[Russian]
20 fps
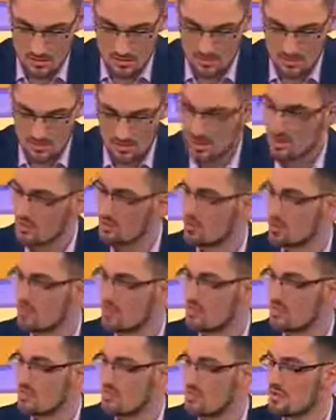Андрей, я
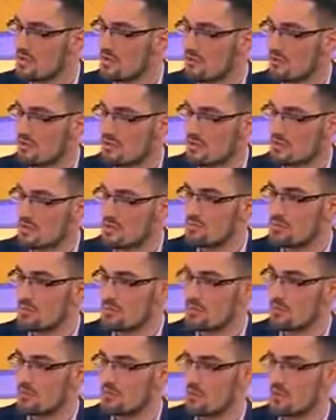благодарю вас за интервью, за
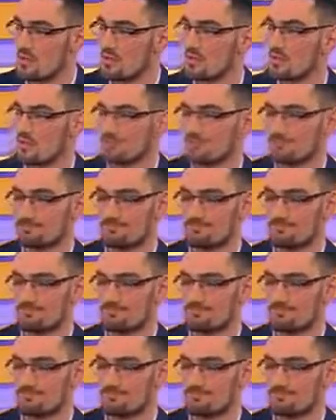экспертную Спасибо. оценку.